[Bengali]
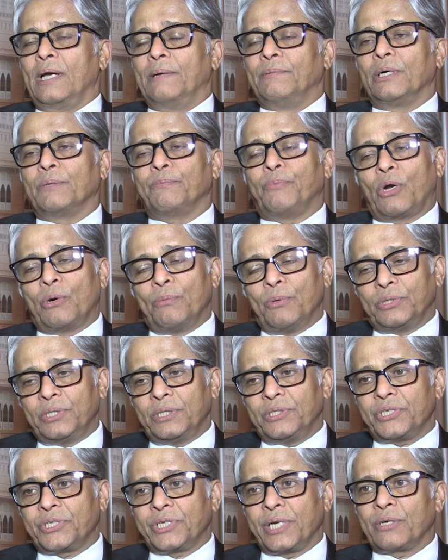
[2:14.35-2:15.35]
এবং
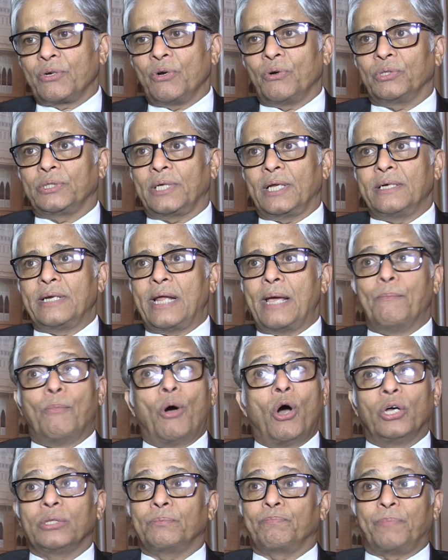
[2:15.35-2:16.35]
পরবর্তীতে শিক্ষকতার ন্যায়
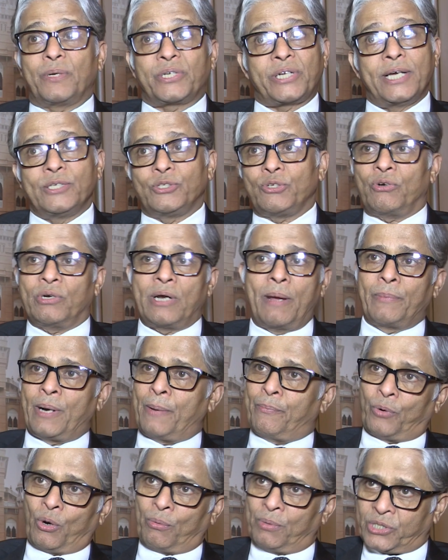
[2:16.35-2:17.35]
মহৎ পেশায় যখন আমরা
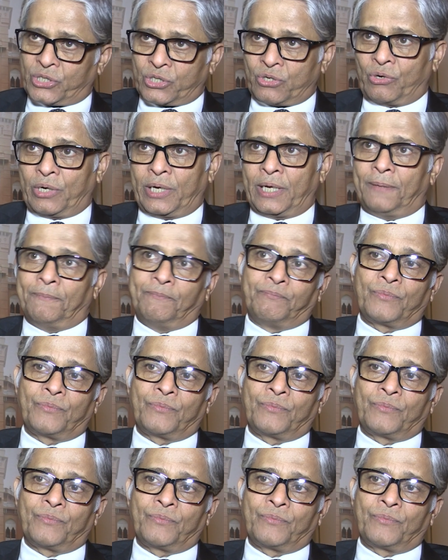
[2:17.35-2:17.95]
প্রবেশ করি